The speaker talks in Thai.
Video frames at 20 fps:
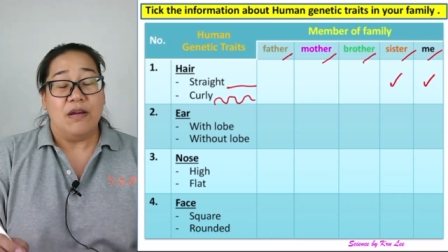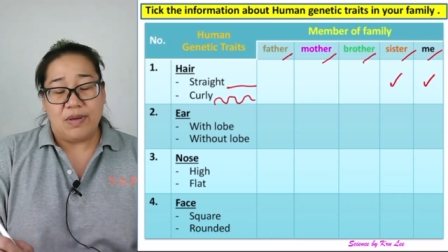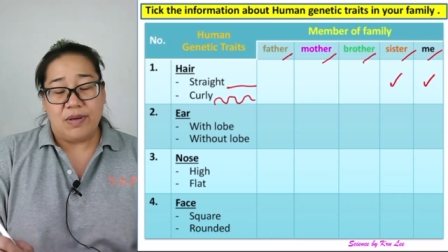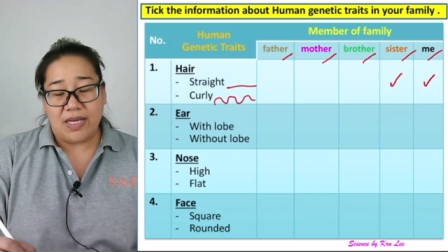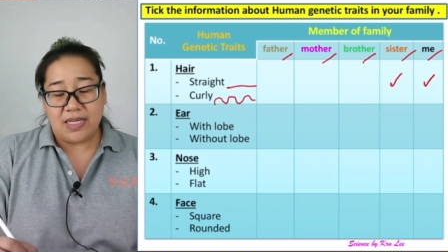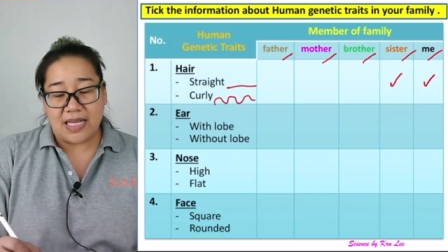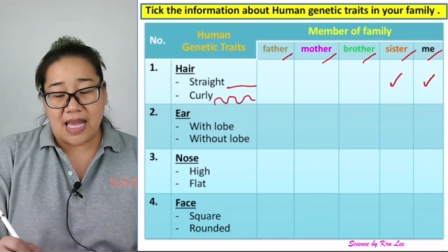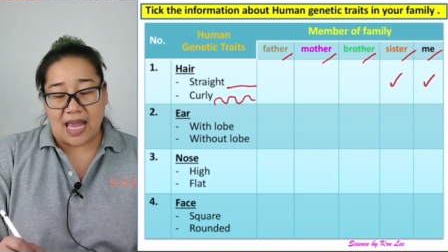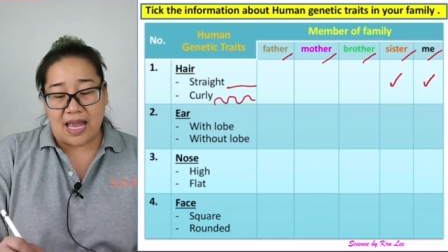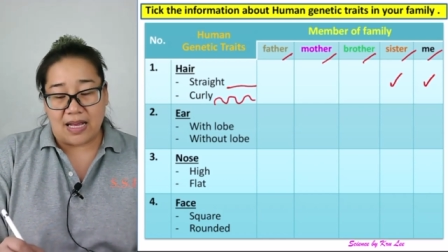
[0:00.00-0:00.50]

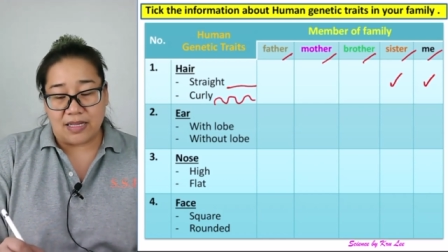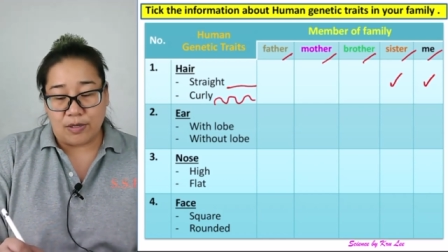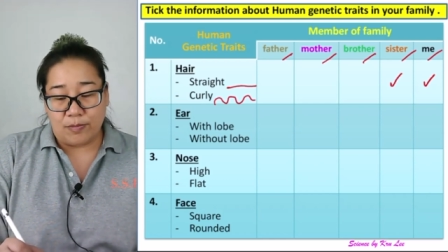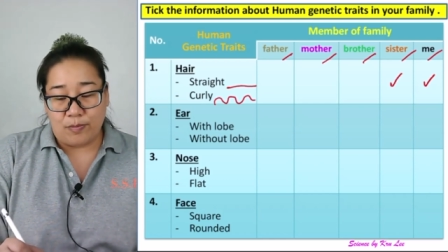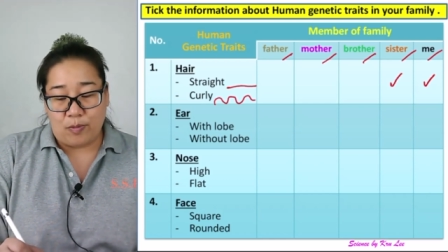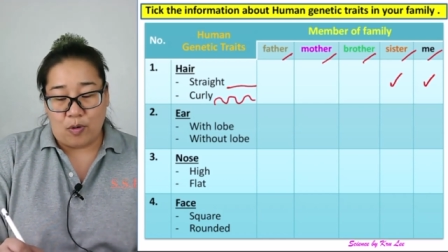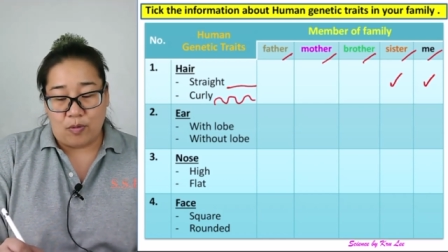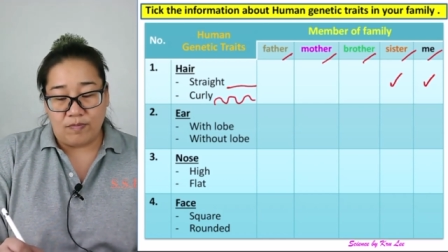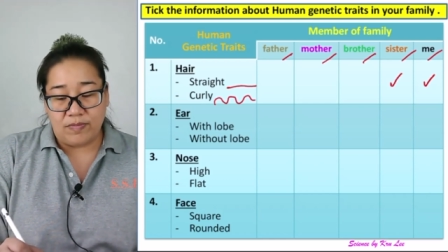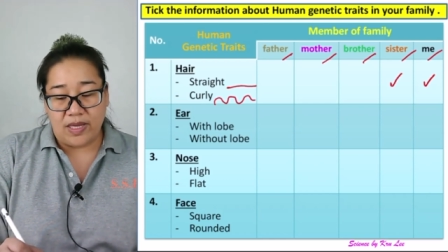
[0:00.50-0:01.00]
พี่ชายอาจจะ
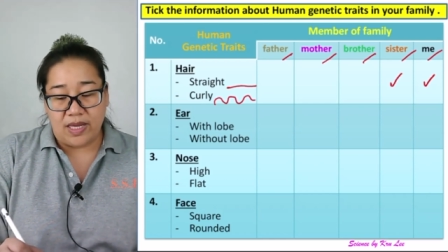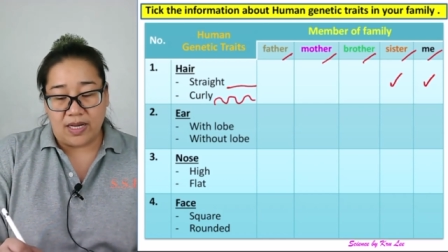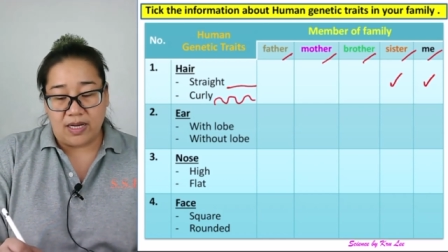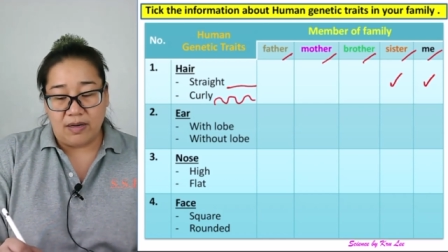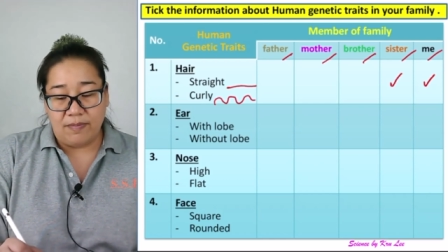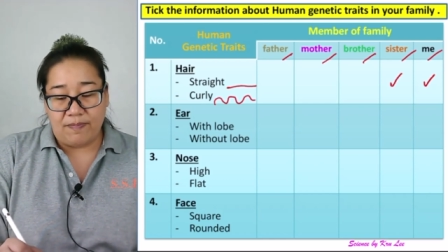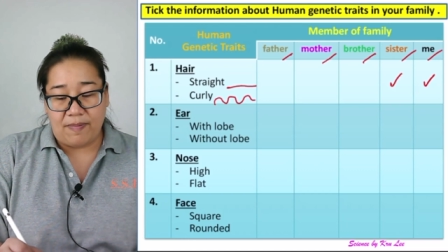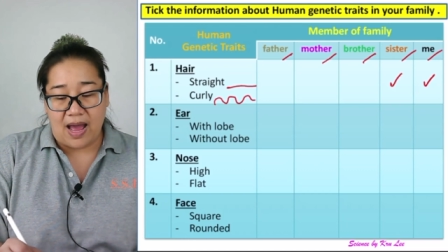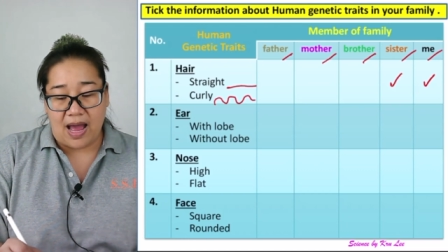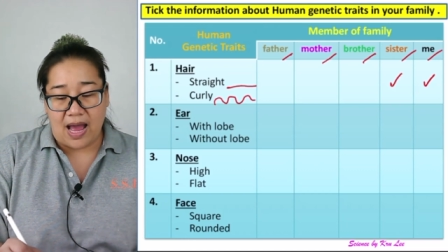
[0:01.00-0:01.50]
ผมหยิกห
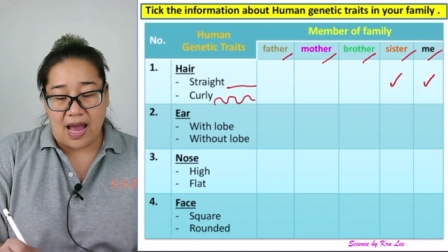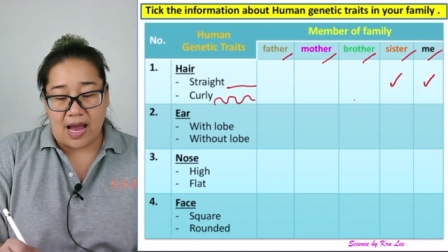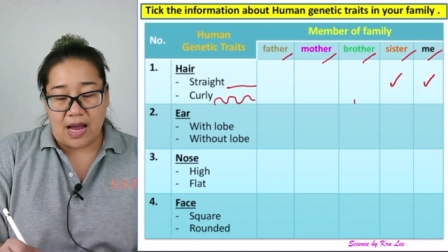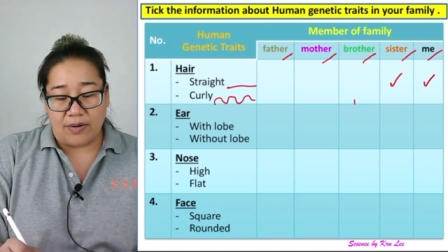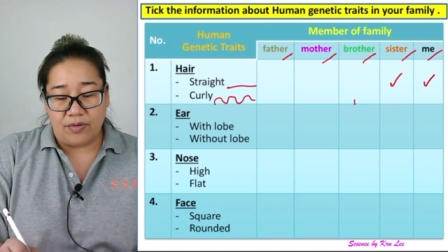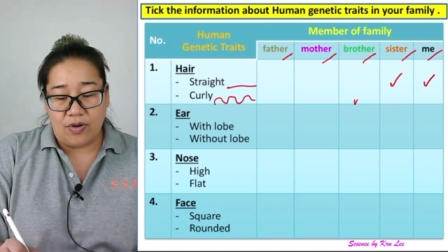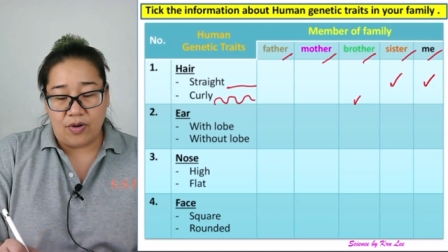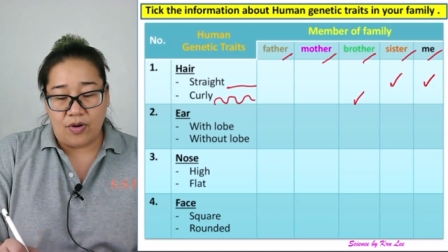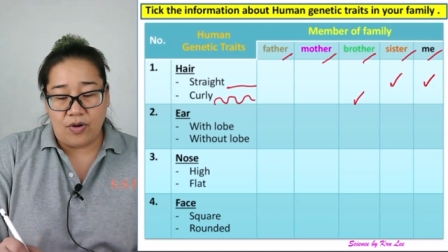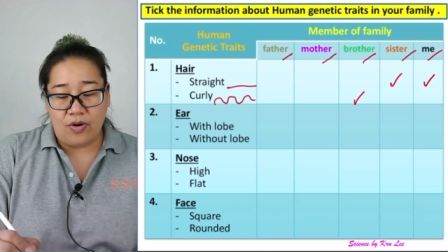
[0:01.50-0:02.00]
รือเปล่า
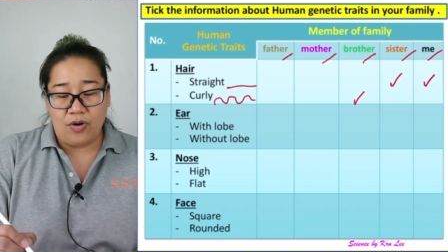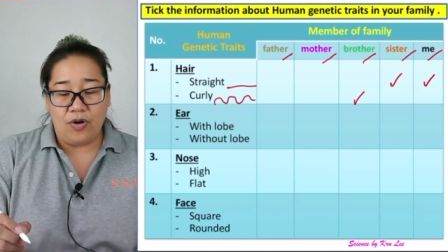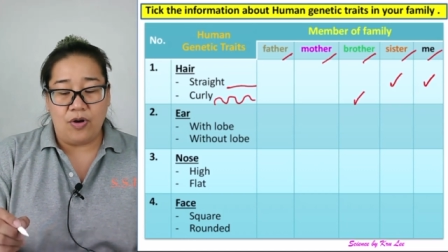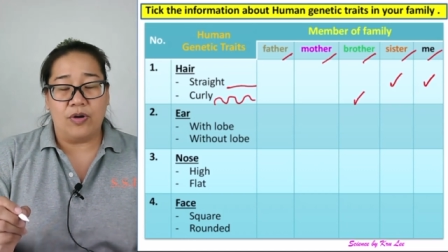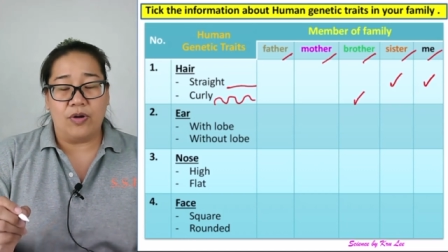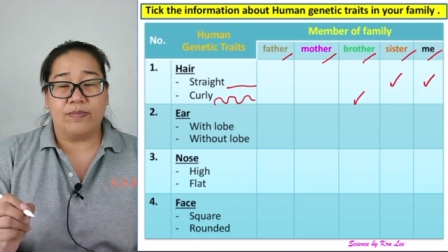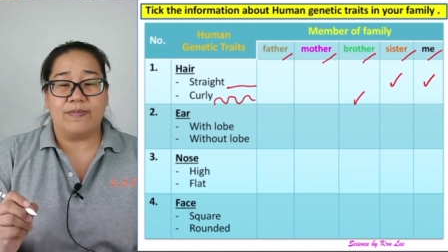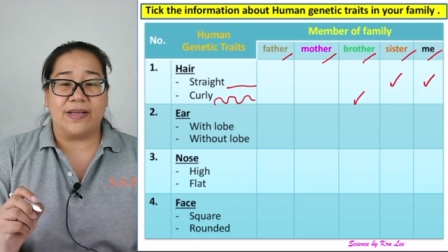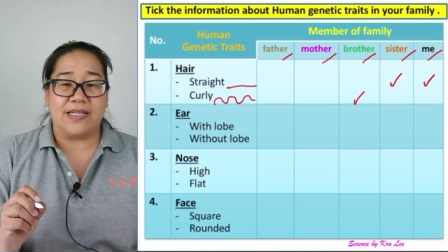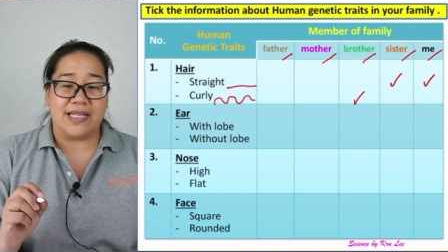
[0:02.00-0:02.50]
เนาะ
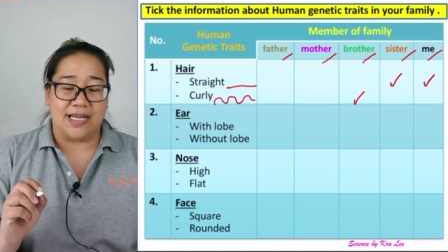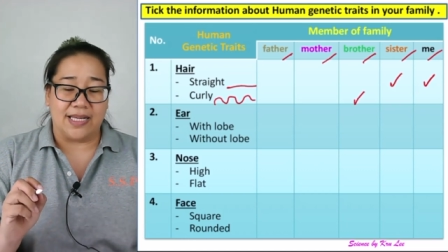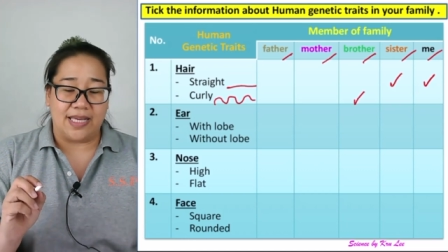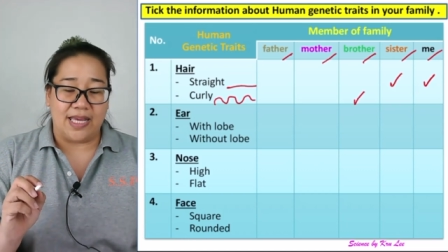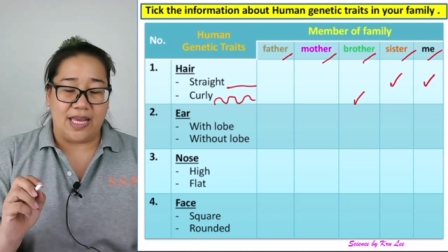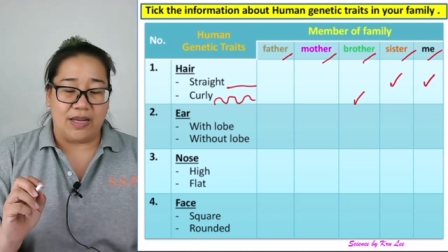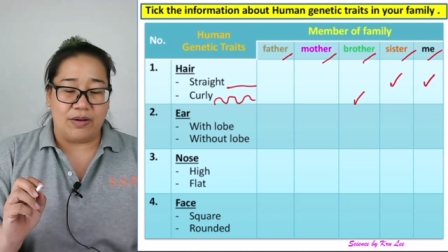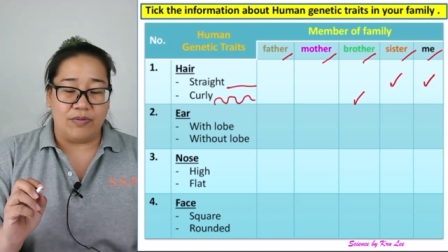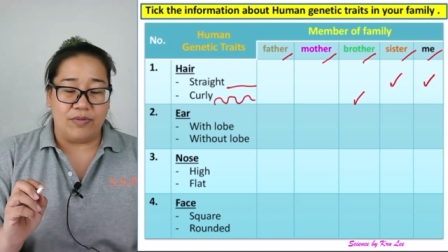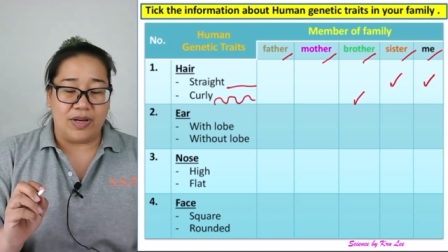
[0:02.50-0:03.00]
ไปสัง
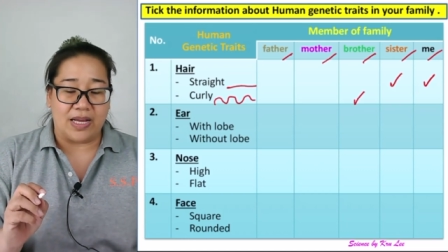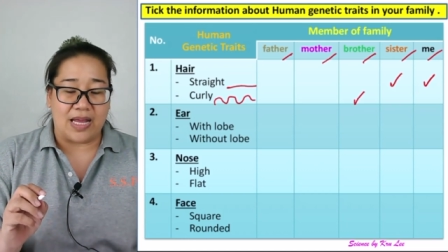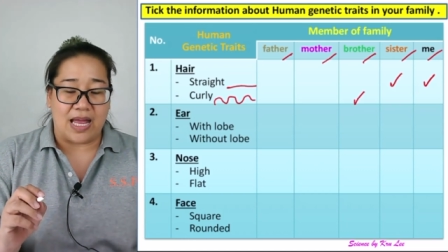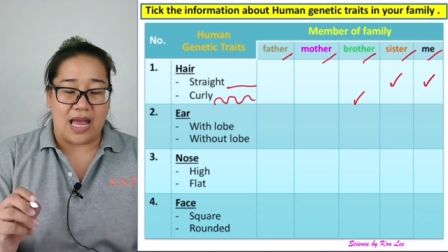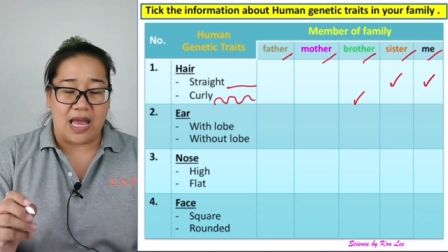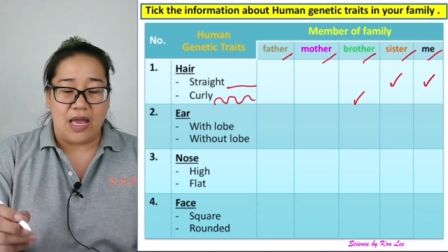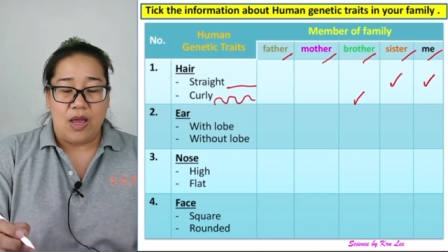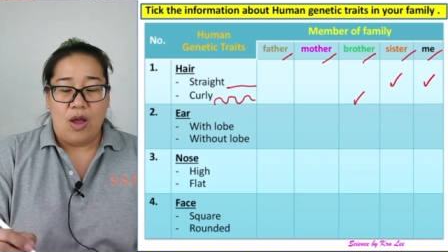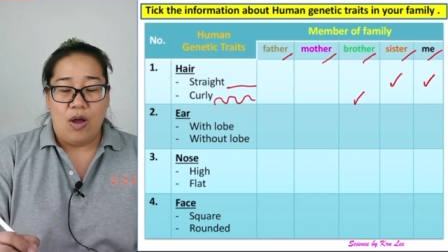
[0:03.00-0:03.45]
เกตดูนะคะ